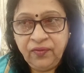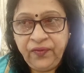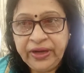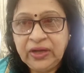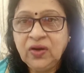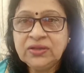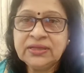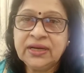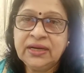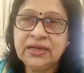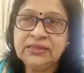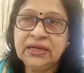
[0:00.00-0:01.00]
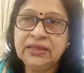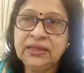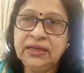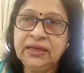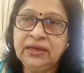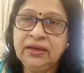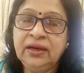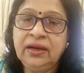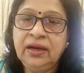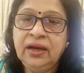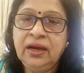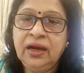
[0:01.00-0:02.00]
वेट लॉस करना चाहते हैं
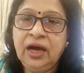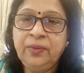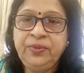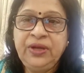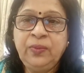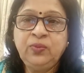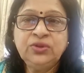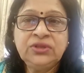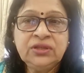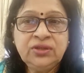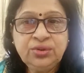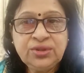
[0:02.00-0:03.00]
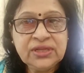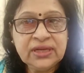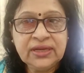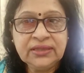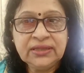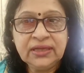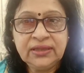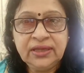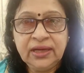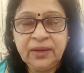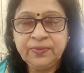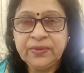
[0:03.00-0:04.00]
अपने आप को तंदुरुस्त रखना चाहते
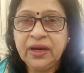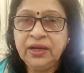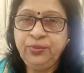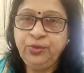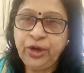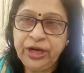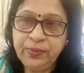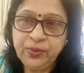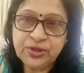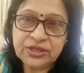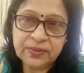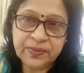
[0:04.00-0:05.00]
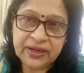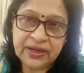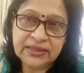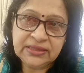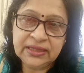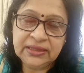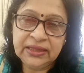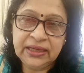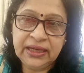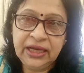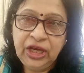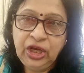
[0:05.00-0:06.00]
हैं आपका इम्यूनिटी बूस्टअप करना चाहते
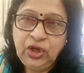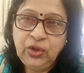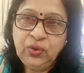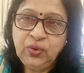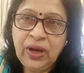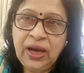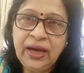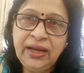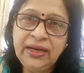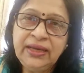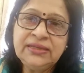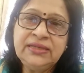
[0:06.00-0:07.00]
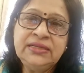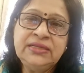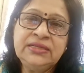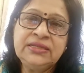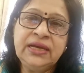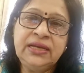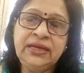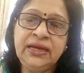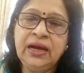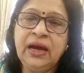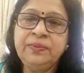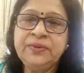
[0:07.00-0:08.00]
हैं तो हर किसी चीज़ के
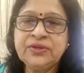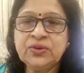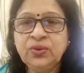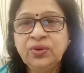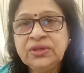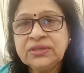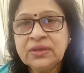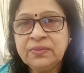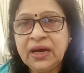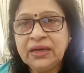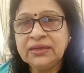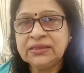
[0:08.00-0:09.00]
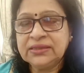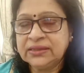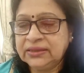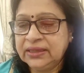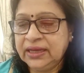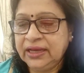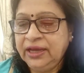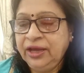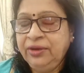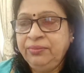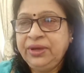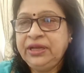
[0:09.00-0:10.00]
लिए आप इसको इस्तेमाल कर सकते हैं
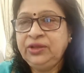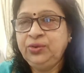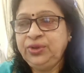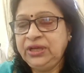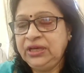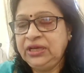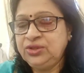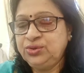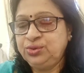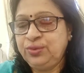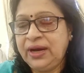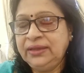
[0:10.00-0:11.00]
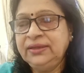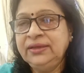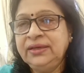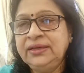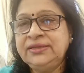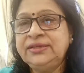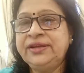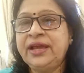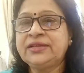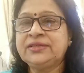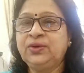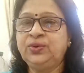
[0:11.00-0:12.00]
मेरी तो दिन की शुरुआत इसी
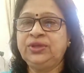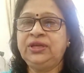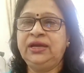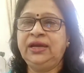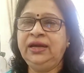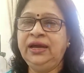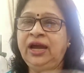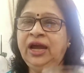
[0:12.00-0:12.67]
ड्रिंक से होती है